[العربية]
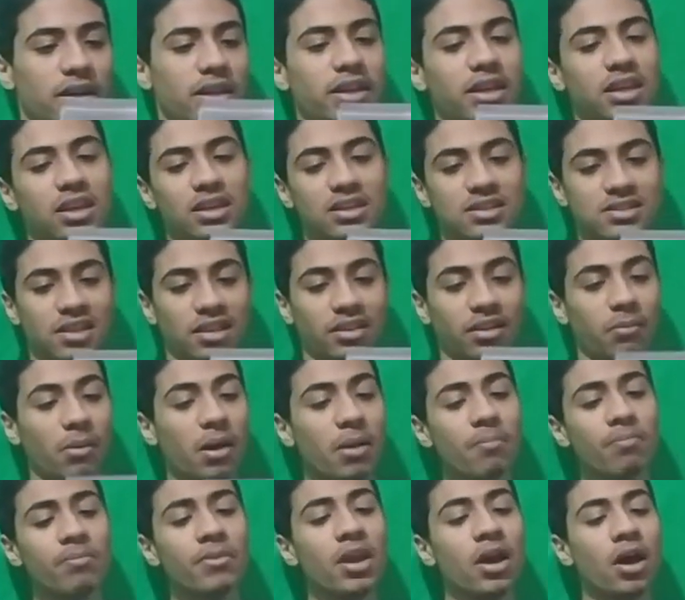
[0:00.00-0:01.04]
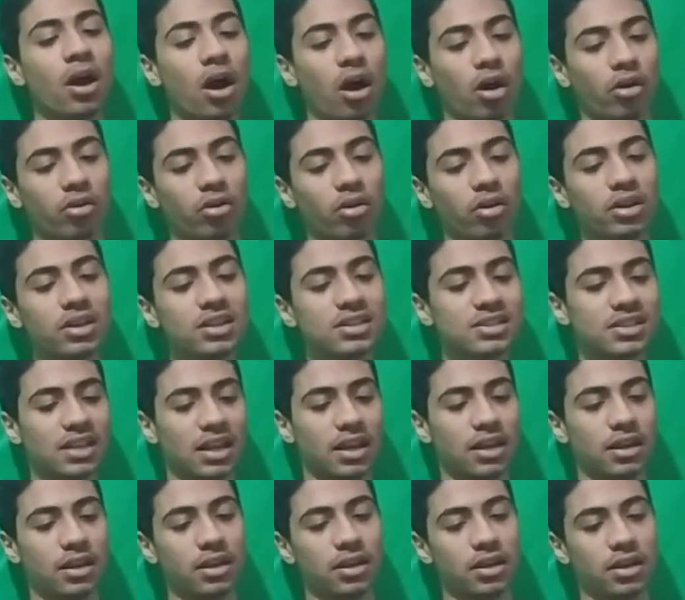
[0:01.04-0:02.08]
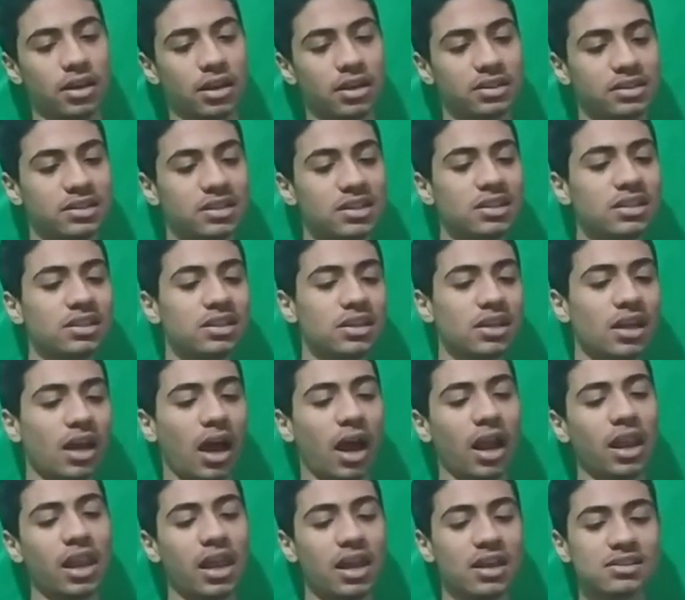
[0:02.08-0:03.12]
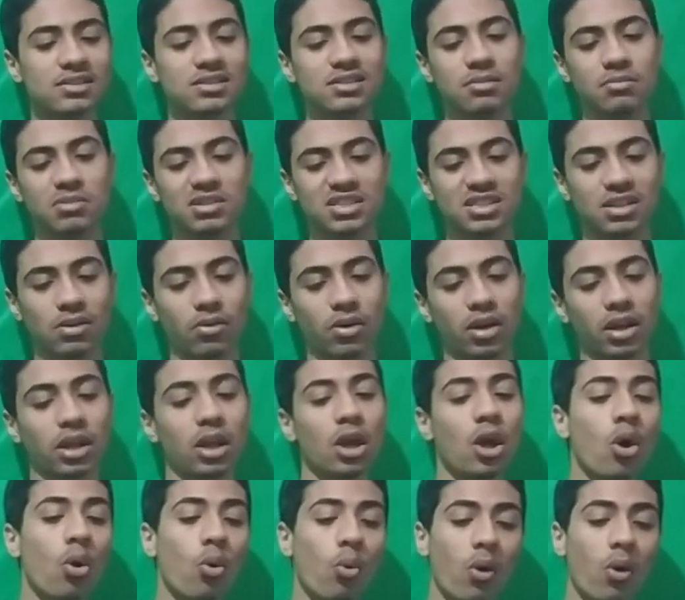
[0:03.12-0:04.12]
الكنيسة تمام الرئيس الديني على إذن بالزواج